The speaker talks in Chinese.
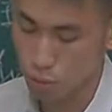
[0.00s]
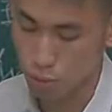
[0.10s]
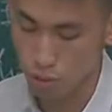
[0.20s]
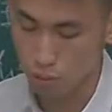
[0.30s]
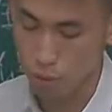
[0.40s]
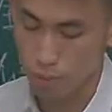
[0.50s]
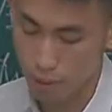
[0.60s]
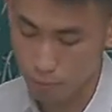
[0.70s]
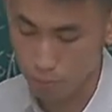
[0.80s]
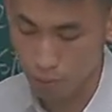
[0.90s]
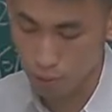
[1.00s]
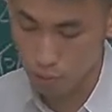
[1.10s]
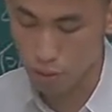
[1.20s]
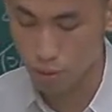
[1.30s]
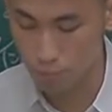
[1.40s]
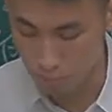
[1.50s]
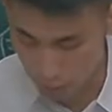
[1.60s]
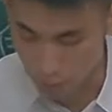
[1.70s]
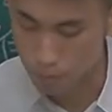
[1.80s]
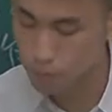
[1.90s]
会觉得你没有办法必要去申
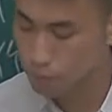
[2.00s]
报。